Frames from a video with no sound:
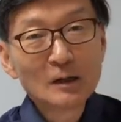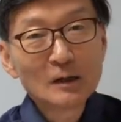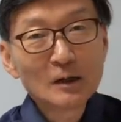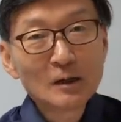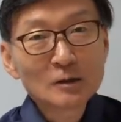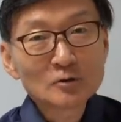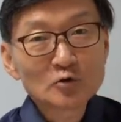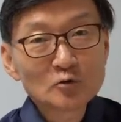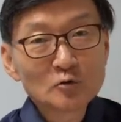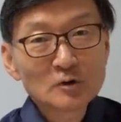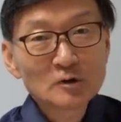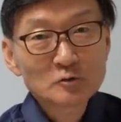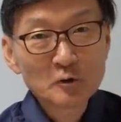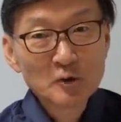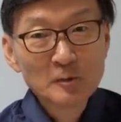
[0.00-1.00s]
어,
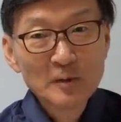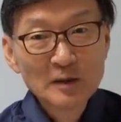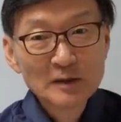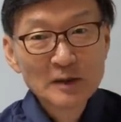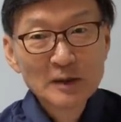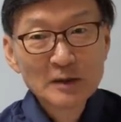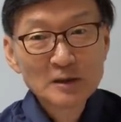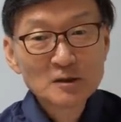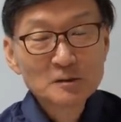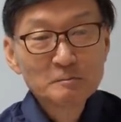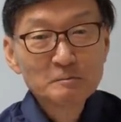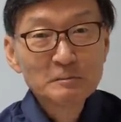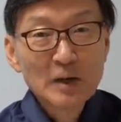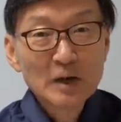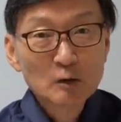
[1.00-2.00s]
중국이 손해받는 게2
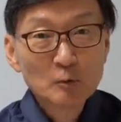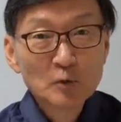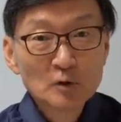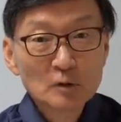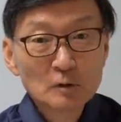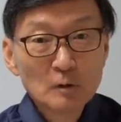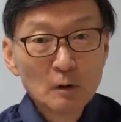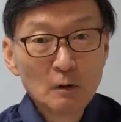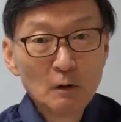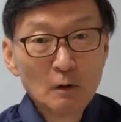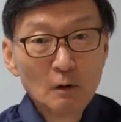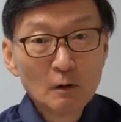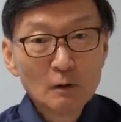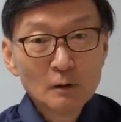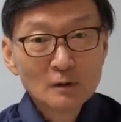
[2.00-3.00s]
8억거든요
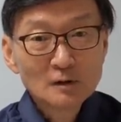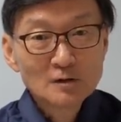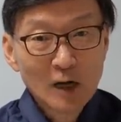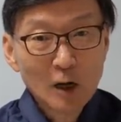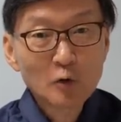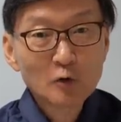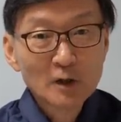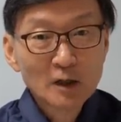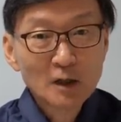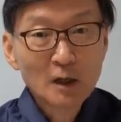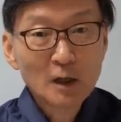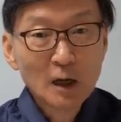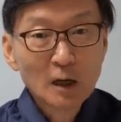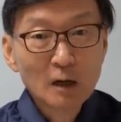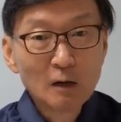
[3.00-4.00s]
그러니까 4월
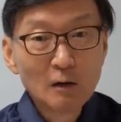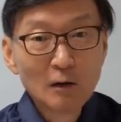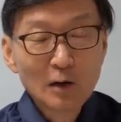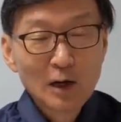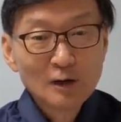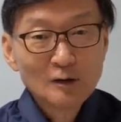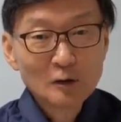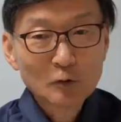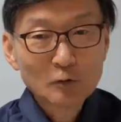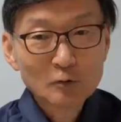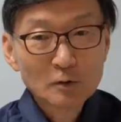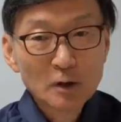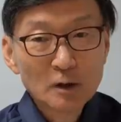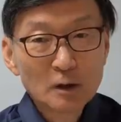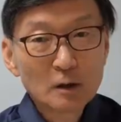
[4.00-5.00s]
2일 날한
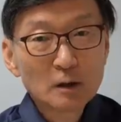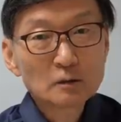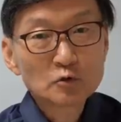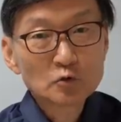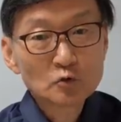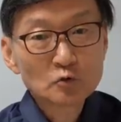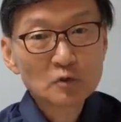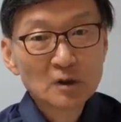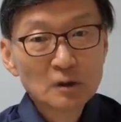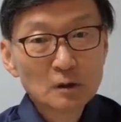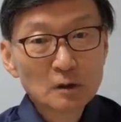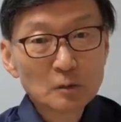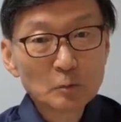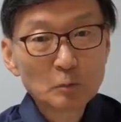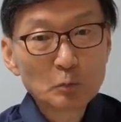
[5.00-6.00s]
열흘에 중국이